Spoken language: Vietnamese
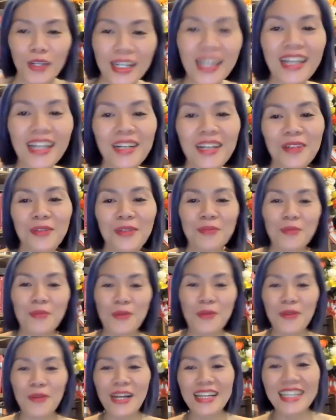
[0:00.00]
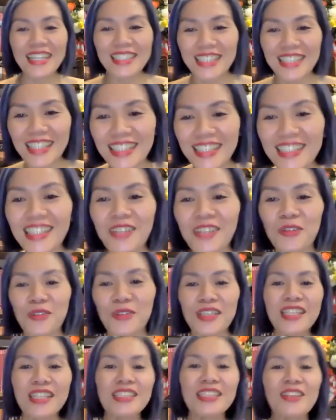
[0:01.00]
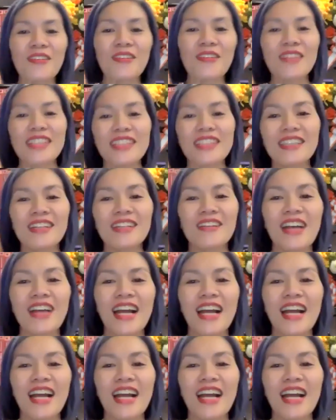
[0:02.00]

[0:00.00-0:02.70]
lực, hút mối quan hệ chất lượng, hút người trong lý tưởng,